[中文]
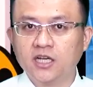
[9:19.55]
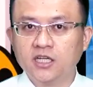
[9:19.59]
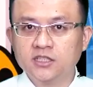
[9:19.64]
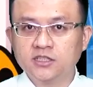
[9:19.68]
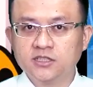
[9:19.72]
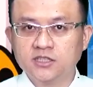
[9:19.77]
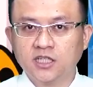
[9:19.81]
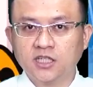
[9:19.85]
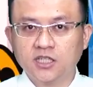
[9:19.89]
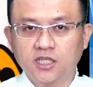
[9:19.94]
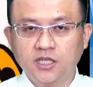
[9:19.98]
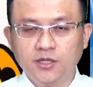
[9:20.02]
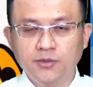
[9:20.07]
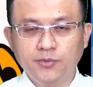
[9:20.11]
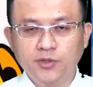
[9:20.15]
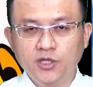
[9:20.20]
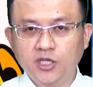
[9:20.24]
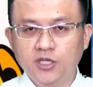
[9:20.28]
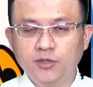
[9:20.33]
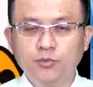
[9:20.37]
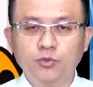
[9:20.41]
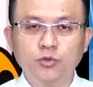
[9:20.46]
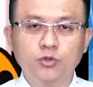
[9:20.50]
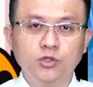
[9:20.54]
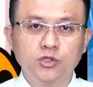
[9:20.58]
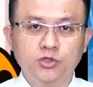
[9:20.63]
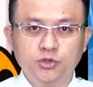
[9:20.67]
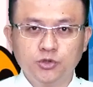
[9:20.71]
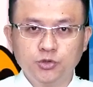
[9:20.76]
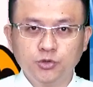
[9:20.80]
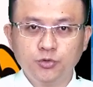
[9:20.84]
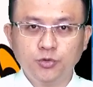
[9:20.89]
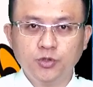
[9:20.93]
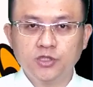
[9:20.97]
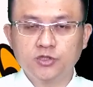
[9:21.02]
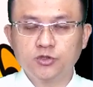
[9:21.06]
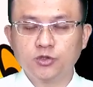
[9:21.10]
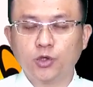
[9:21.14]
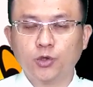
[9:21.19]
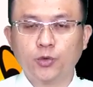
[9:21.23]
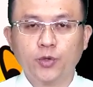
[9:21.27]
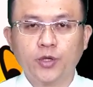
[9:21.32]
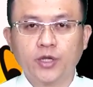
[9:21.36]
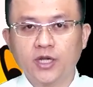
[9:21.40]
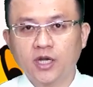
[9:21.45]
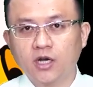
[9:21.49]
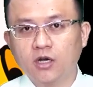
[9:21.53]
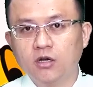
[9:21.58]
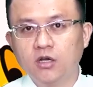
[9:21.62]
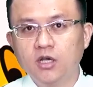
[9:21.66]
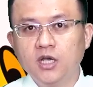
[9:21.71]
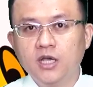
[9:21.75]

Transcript: 将一步一趋越创越高。